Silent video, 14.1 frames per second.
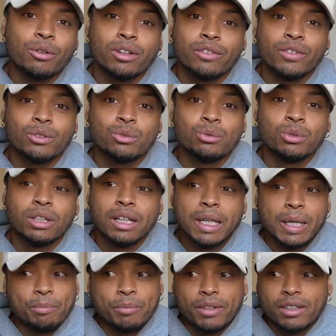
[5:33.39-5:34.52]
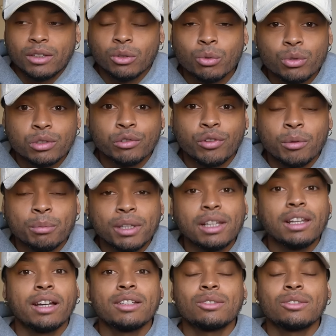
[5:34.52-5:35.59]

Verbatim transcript: Oder wenn du eine große Familie